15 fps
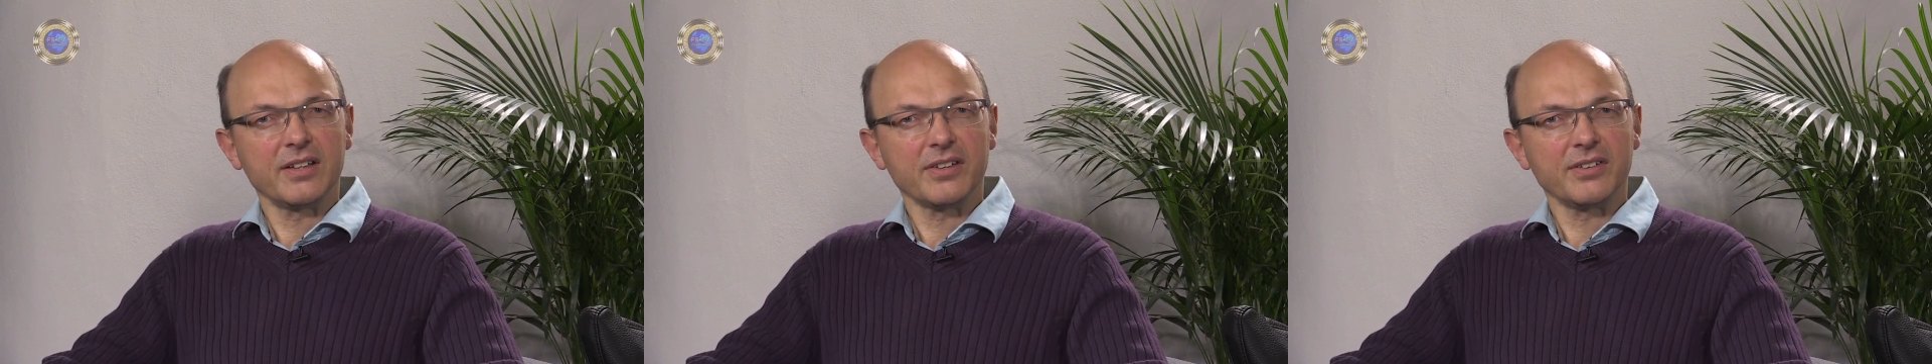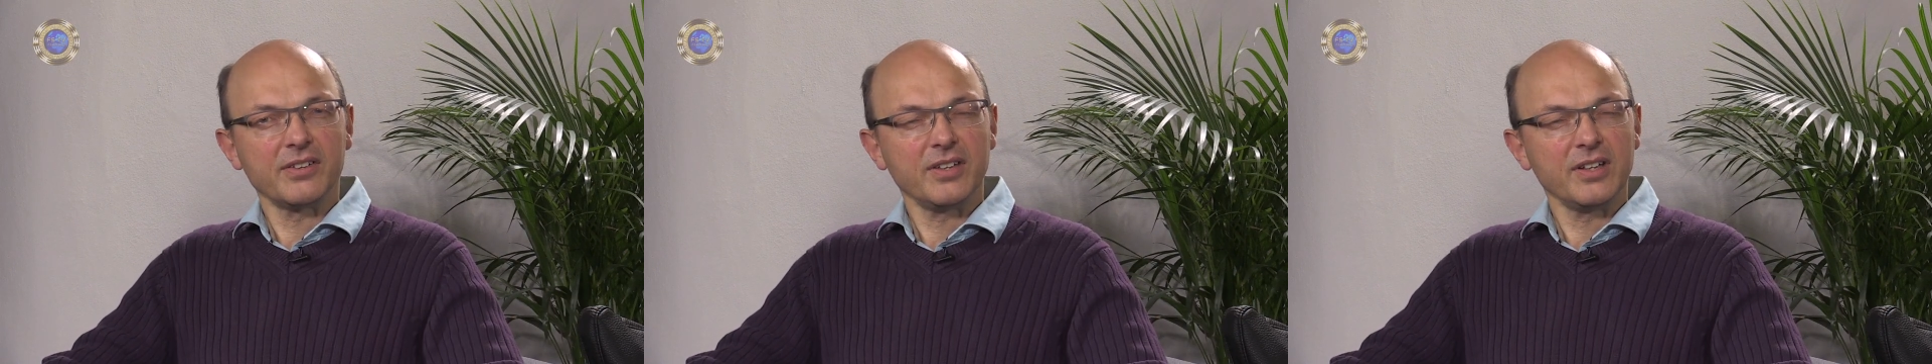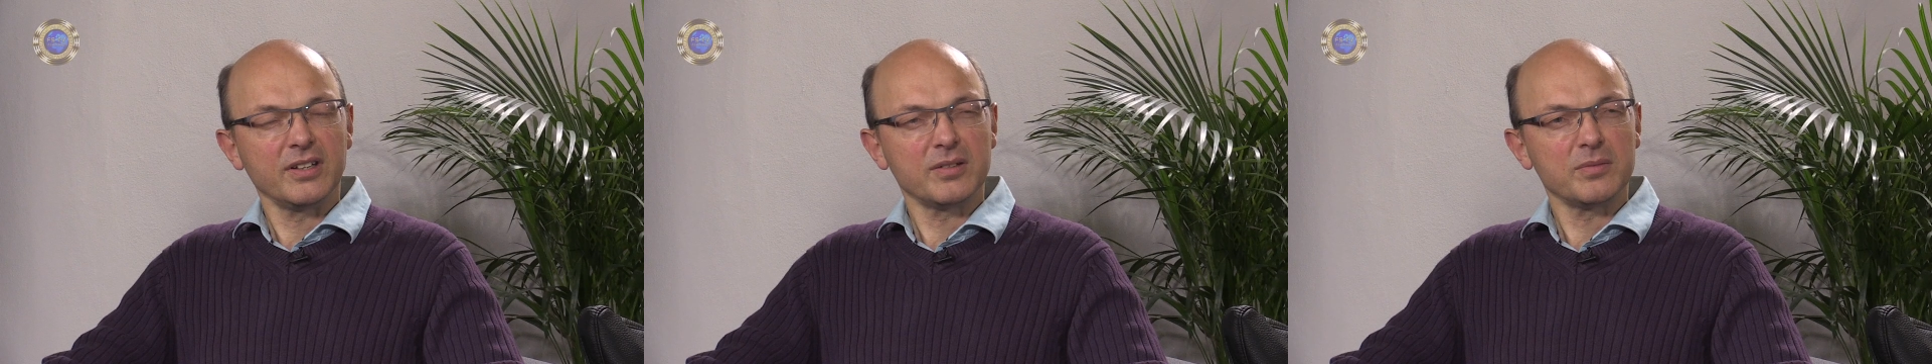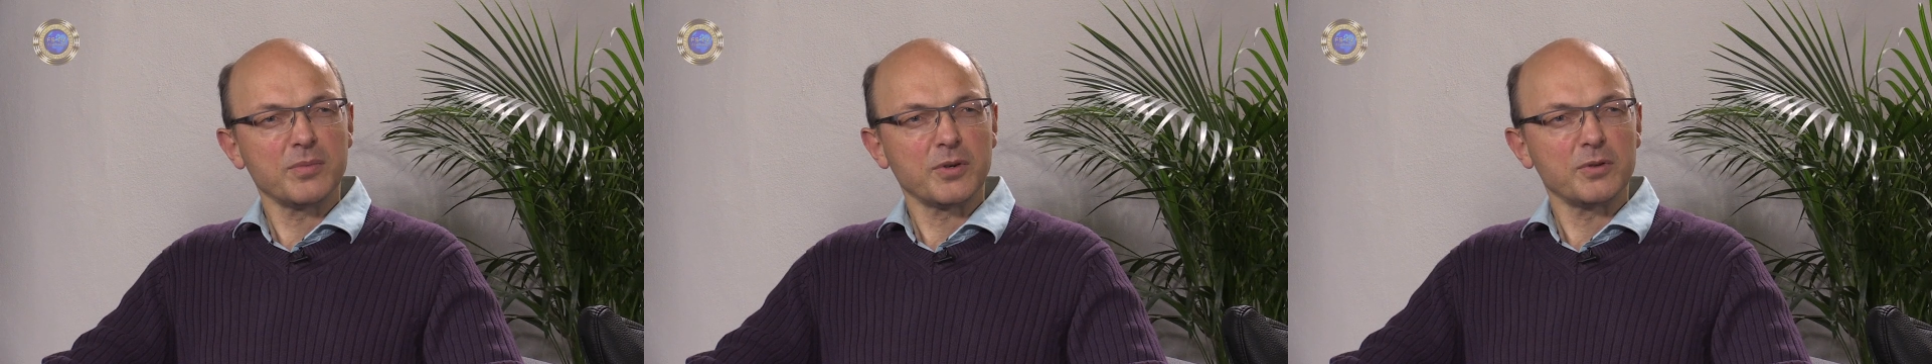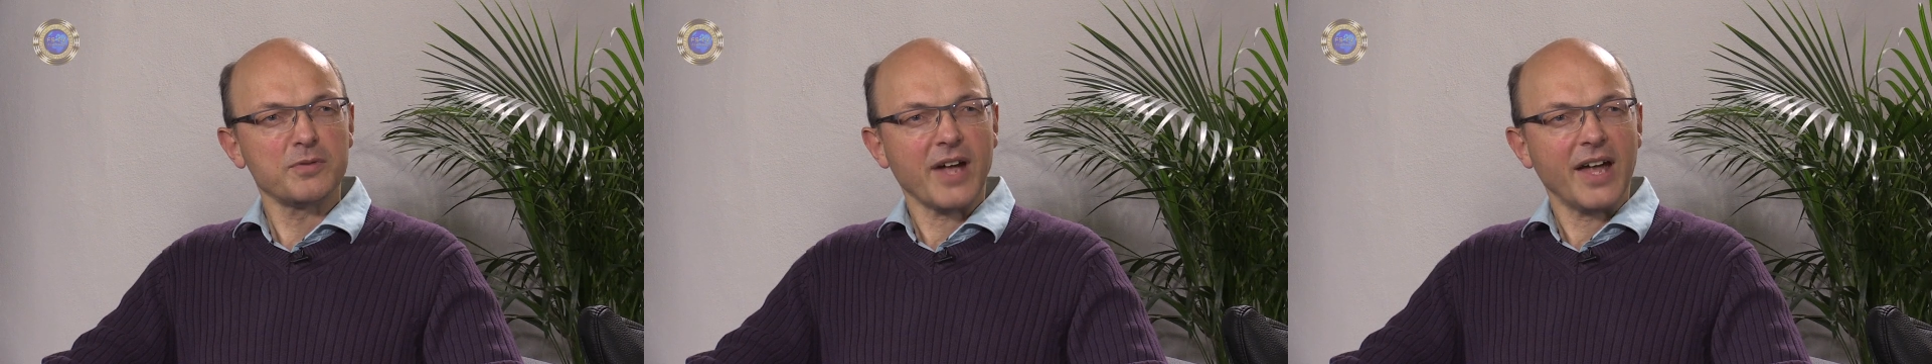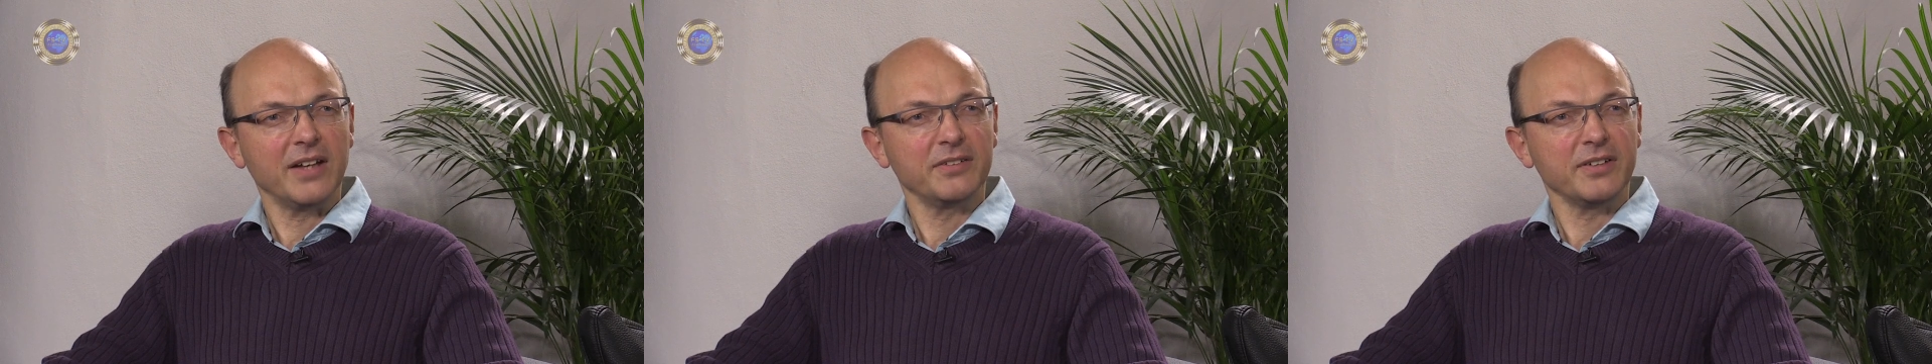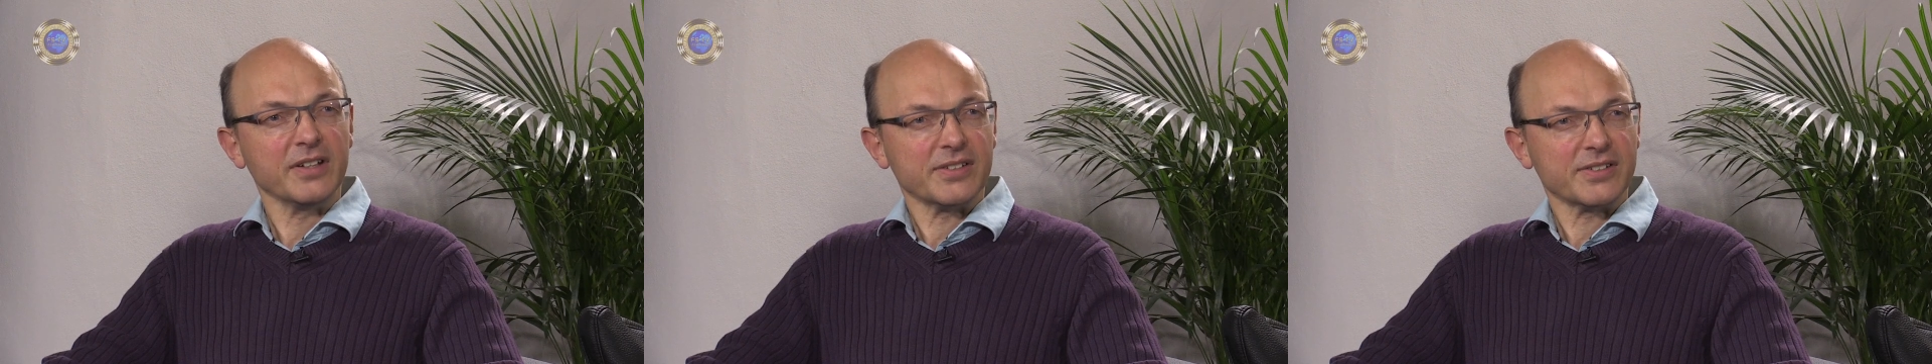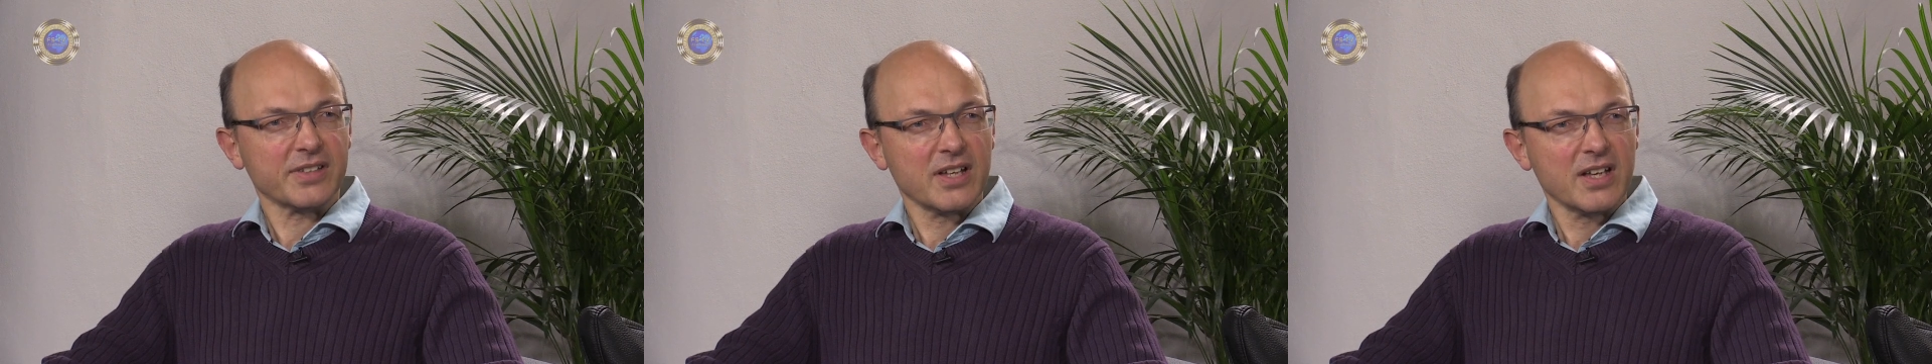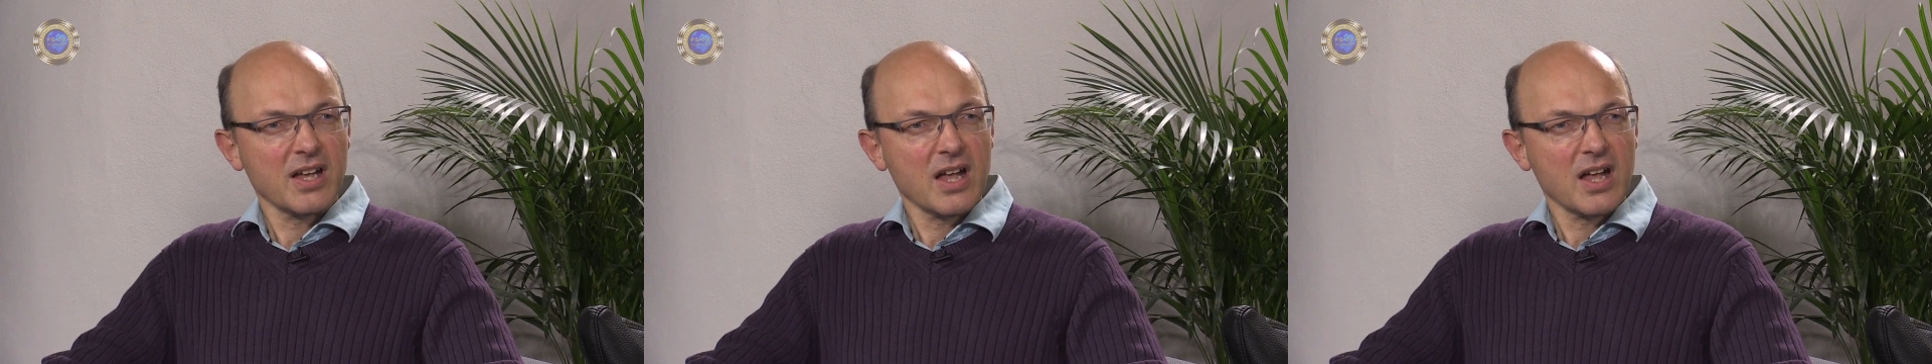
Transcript: dass es in den Beruf einfließt.